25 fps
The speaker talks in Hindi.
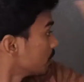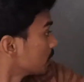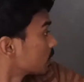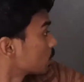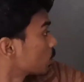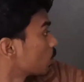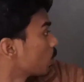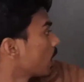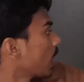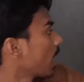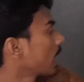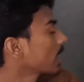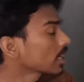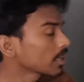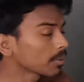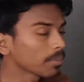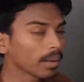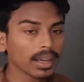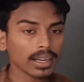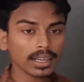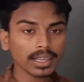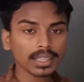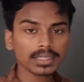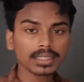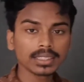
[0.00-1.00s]
हम तुल्यांकी
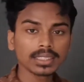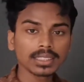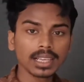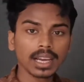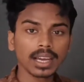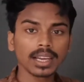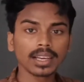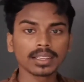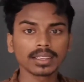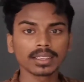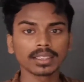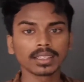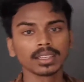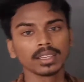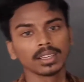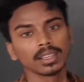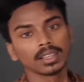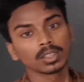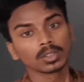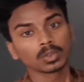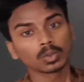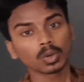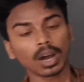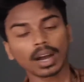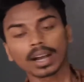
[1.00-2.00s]
भार कैसे निकालेंगे
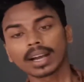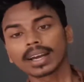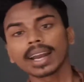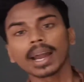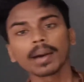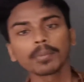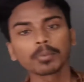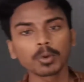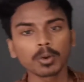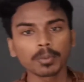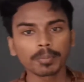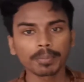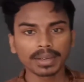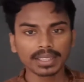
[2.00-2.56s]
तो अगर आपको